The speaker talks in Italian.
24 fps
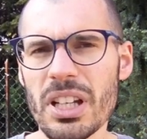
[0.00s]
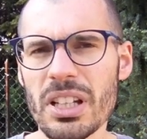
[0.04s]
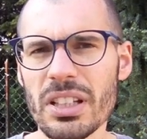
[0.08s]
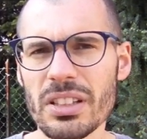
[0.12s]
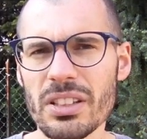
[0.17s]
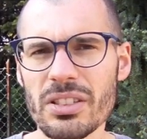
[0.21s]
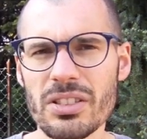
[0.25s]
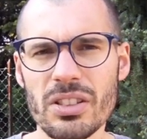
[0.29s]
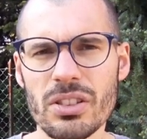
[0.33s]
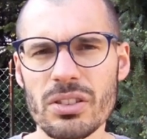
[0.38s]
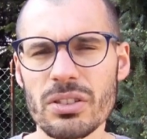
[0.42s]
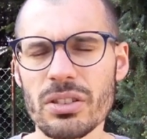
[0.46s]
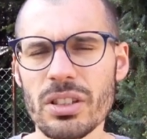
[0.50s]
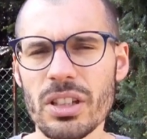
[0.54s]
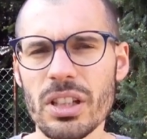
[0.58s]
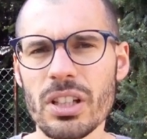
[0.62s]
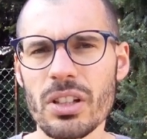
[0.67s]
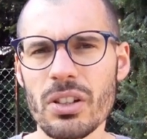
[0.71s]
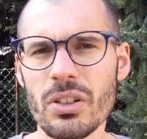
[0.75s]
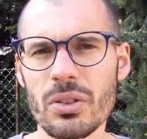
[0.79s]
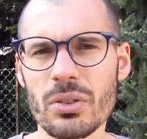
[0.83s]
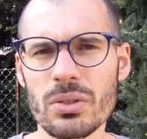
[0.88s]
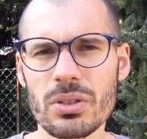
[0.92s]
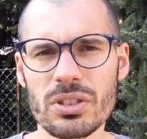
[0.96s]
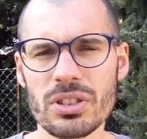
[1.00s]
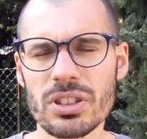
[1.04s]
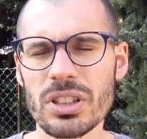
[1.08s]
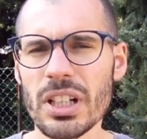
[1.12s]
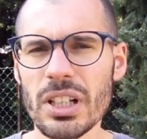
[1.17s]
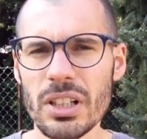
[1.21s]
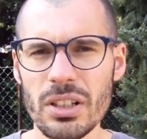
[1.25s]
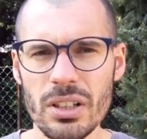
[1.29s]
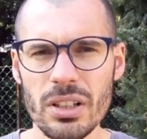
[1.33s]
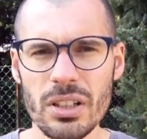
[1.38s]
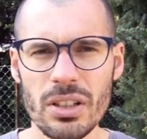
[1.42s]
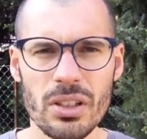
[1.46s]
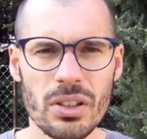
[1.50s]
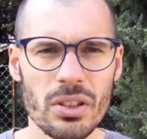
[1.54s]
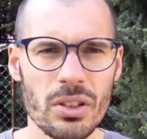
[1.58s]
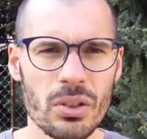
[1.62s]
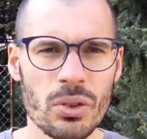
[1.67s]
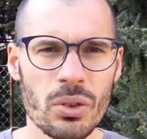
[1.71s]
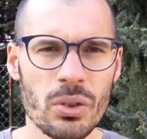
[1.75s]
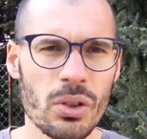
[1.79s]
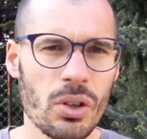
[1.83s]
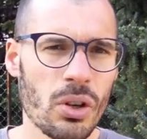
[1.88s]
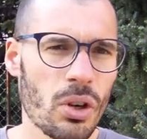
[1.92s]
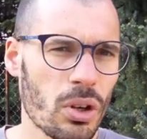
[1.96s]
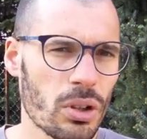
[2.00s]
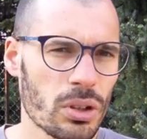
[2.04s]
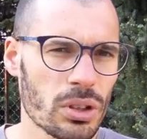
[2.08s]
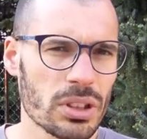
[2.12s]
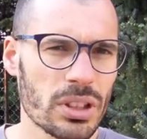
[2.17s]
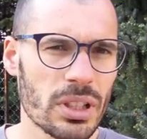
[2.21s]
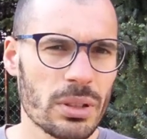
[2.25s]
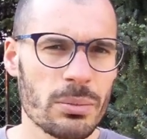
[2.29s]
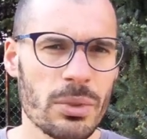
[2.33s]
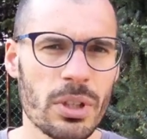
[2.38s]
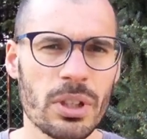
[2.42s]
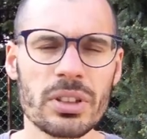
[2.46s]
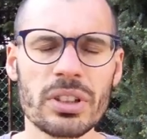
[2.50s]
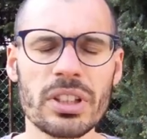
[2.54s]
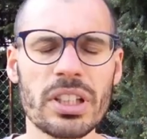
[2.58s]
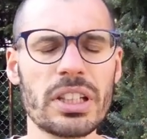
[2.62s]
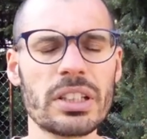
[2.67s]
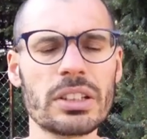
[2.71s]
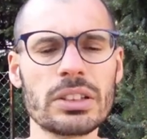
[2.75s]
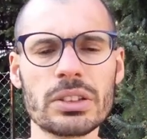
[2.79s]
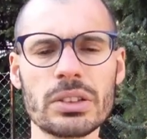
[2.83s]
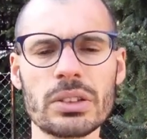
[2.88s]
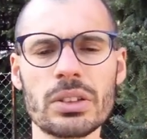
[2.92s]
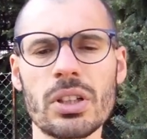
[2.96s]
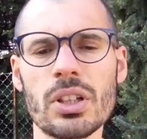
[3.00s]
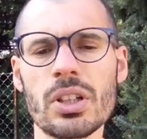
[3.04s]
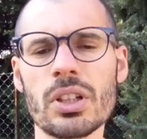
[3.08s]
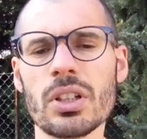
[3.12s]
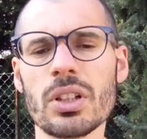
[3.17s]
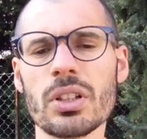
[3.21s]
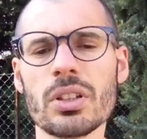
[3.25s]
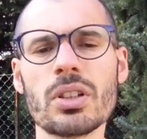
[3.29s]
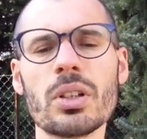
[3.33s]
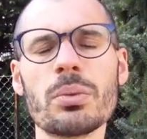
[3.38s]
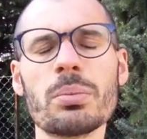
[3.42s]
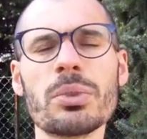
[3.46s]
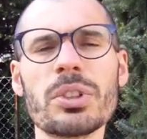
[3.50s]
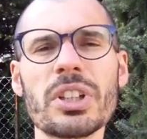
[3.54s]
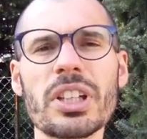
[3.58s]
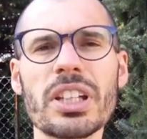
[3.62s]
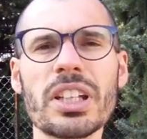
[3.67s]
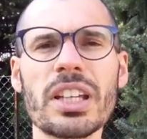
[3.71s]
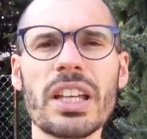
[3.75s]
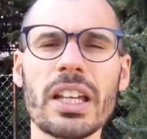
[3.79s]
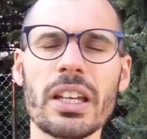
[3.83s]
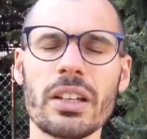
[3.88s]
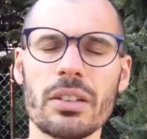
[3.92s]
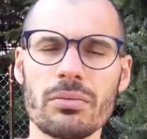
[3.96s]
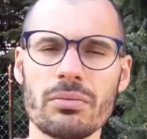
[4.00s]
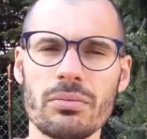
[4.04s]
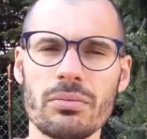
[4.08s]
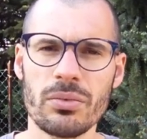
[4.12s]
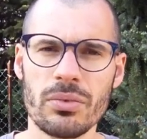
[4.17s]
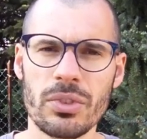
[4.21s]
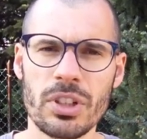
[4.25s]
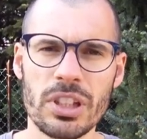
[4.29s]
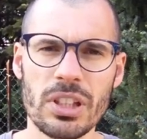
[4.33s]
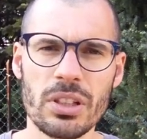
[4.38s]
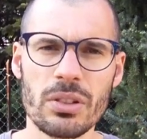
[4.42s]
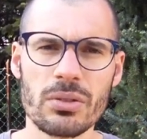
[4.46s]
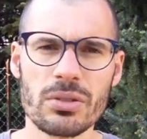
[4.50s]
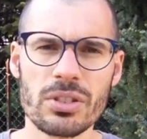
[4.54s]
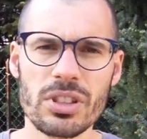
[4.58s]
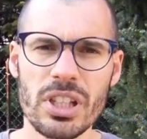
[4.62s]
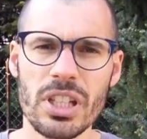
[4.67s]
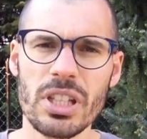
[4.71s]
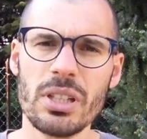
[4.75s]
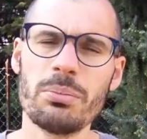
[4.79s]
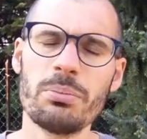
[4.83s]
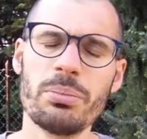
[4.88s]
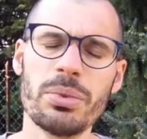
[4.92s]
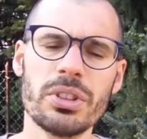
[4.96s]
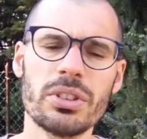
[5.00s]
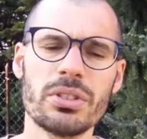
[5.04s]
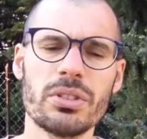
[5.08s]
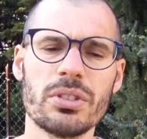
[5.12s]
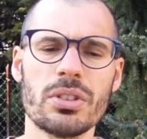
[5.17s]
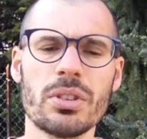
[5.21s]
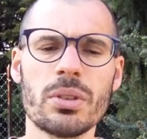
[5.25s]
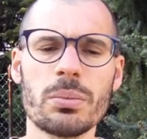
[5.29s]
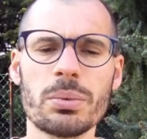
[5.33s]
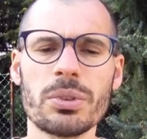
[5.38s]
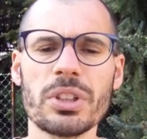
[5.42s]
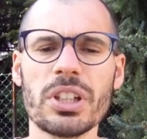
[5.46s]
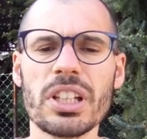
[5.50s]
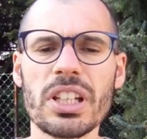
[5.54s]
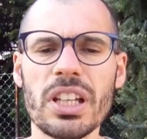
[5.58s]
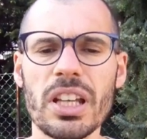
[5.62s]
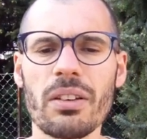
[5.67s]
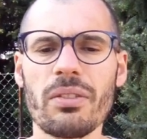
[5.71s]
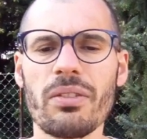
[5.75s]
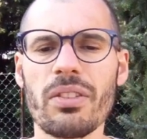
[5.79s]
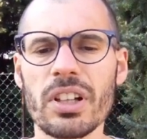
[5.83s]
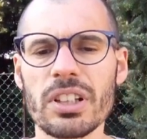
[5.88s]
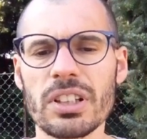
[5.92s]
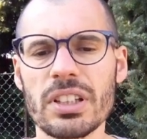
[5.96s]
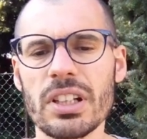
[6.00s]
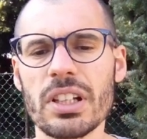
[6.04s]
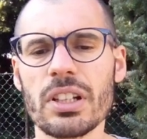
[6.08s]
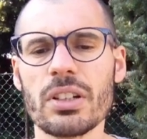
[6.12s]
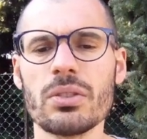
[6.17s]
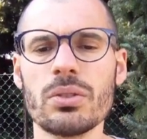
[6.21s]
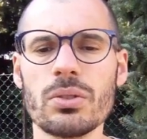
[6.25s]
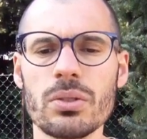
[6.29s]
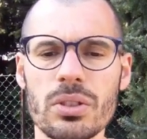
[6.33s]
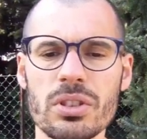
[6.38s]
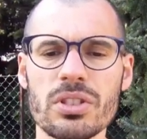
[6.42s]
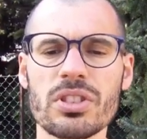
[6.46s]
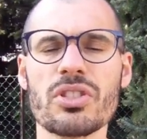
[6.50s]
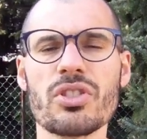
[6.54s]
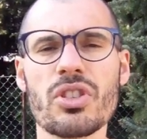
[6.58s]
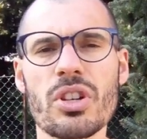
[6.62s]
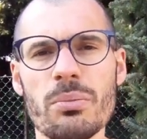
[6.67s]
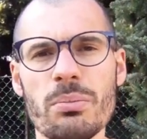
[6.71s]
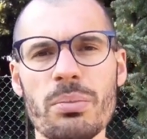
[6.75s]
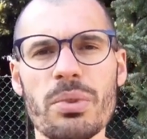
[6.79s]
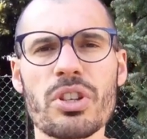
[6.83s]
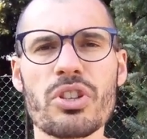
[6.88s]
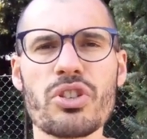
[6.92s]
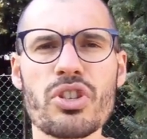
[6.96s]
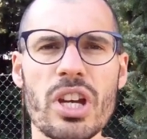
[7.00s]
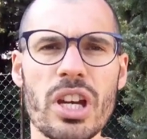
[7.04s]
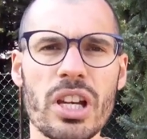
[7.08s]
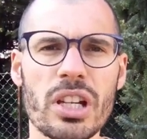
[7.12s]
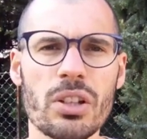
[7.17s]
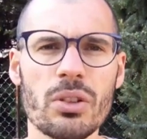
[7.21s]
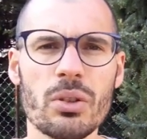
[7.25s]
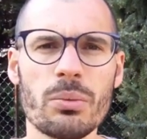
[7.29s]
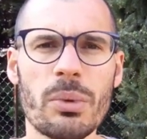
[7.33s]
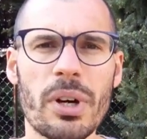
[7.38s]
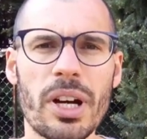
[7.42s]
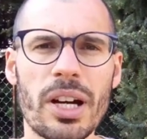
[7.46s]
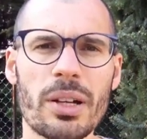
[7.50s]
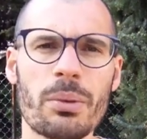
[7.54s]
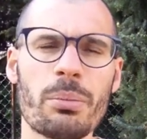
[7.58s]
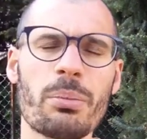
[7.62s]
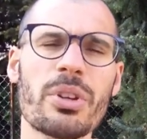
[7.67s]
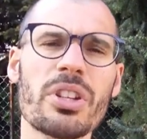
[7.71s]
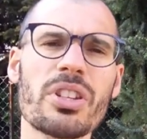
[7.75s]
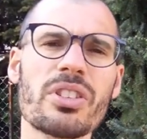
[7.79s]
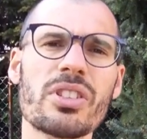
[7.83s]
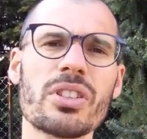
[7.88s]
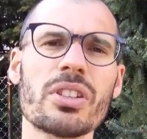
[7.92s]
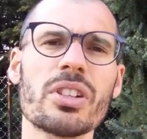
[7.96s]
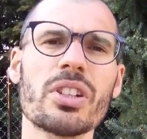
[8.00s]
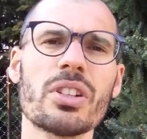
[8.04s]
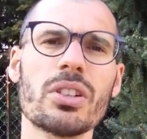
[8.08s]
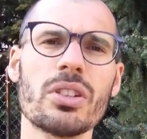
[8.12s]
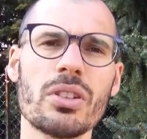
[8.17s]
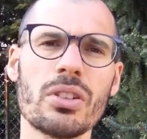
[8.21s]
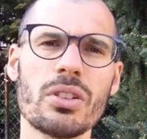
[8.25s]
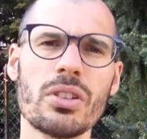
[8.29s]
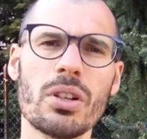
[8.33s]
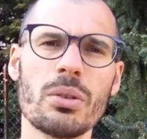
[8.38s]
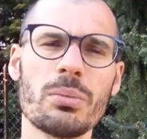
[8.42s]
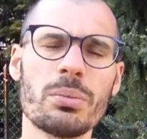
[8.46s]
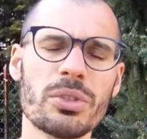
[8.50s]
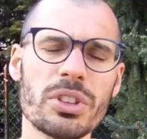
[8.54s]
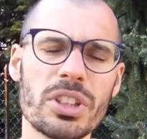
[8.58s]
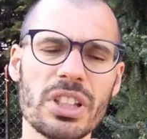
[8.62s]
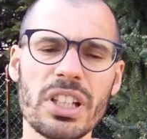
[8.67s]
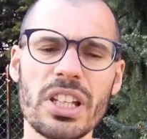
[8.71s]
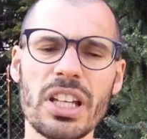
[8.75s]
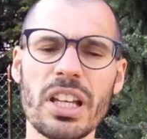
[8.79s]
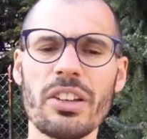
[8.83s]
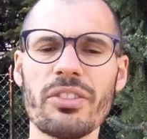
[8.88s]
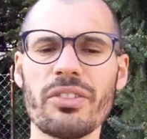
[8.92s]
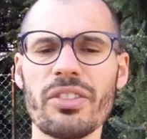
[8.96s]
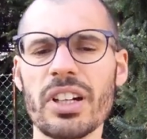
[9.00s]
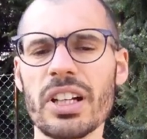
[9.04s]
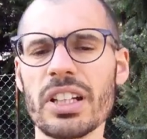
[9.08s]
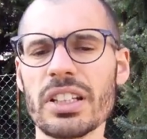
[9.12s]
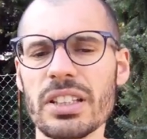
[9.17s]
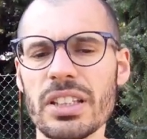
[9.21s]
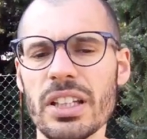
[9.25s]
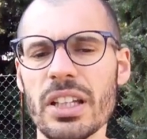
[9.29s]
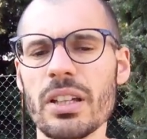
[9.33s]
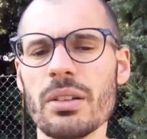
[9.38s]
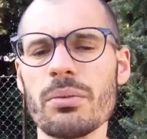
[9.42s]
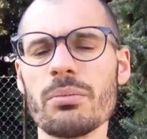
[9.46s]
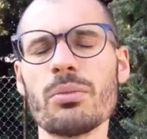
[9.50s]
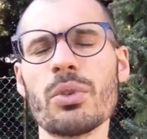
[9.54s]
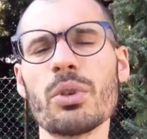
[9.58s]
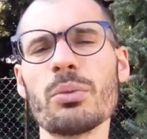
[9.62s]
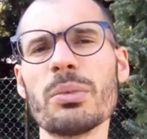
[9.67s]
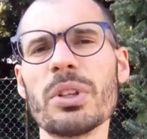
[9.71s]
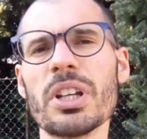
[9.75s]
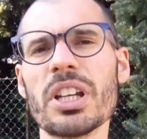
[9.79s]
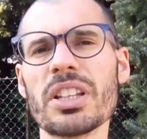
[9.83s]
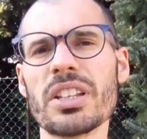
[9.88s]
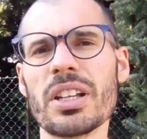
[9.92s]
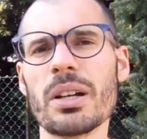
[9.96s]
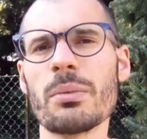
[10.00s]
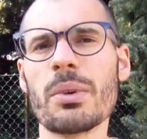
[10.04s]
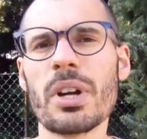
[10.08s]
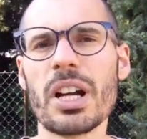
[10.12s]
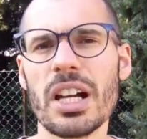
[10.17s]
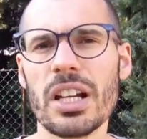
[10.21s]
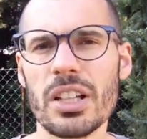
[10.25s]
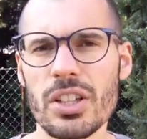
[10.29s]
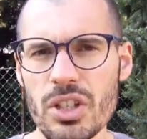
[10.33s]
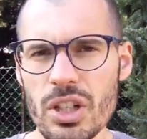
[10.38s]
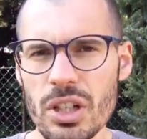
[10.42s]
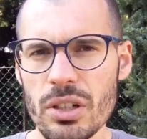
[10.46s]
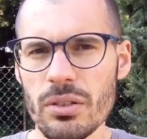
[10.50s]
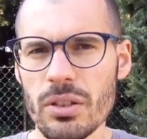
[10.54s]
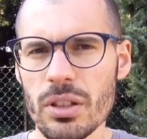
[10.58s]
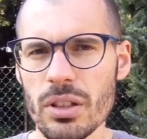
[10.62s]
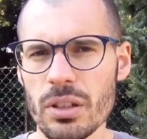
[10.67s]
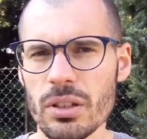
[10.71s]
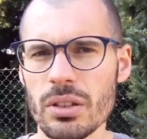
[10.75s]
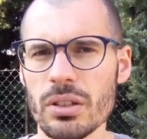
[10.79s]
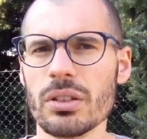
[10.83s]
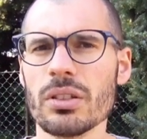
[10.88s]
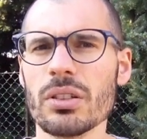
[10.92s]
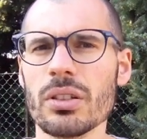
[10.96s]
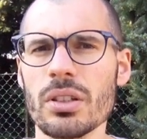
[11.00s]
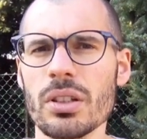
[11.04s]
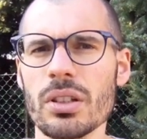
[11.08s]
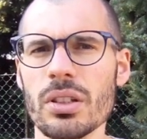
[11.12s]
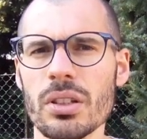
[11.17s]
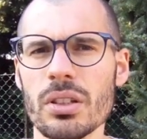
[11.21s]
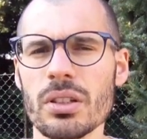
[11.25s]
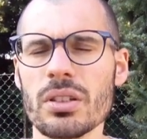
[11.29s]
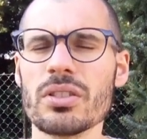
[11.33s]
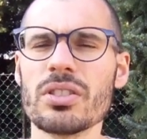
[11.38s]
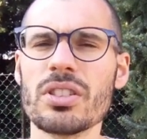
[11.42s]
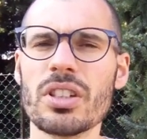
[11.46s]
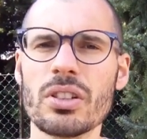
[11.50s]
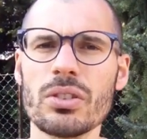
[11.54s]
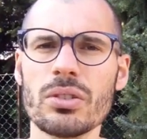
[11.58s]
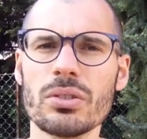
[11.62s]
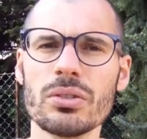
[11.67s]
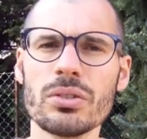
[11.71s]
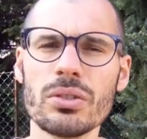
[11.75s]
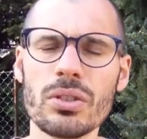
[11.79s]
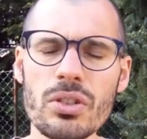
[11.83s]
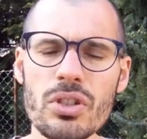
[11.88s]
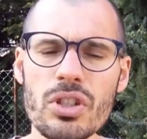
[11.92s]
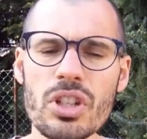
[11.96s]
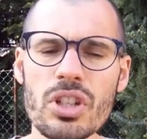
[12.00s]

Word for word: 30 secondi corsa o corda abbiamo detto, dopodiché fate lo skip, dopodiché fate la corsa, jumping jack o burpees, dopodiché fate mobilità braccia secondo